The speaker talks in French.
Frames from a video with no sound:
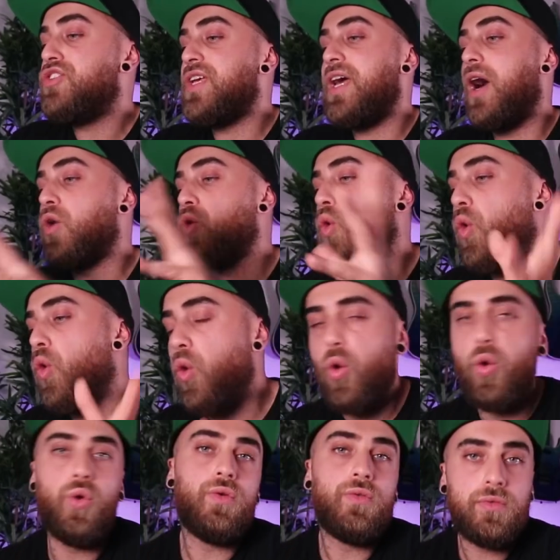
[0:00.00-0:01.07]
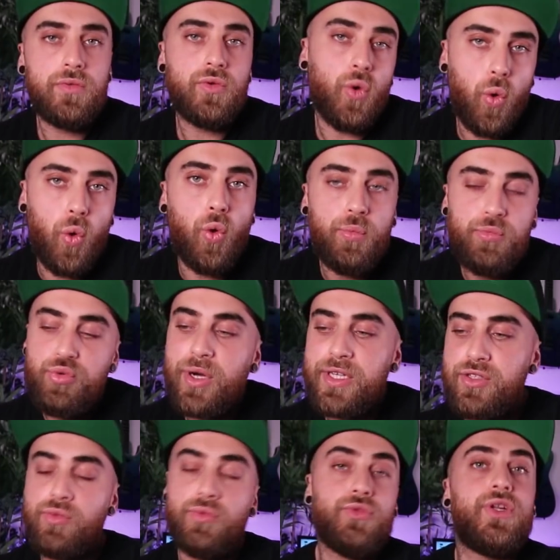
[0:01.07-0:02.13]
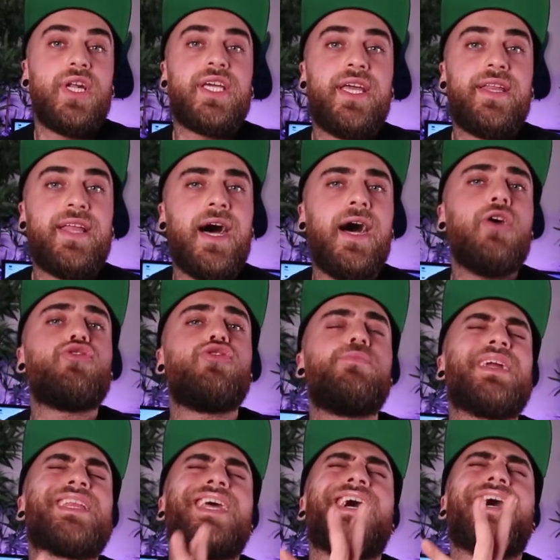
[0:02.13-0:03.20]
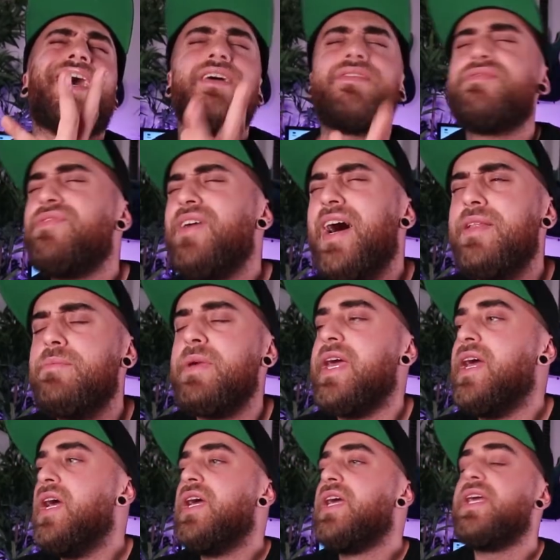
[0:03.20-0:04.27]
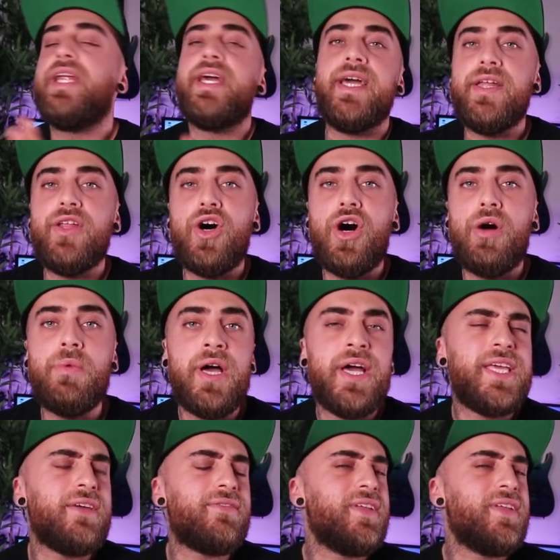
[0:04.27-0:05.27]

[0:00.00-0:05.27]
c'est un gros, gros poisson de la guitare. Je suis pas très fan, mais il est énorme. Il y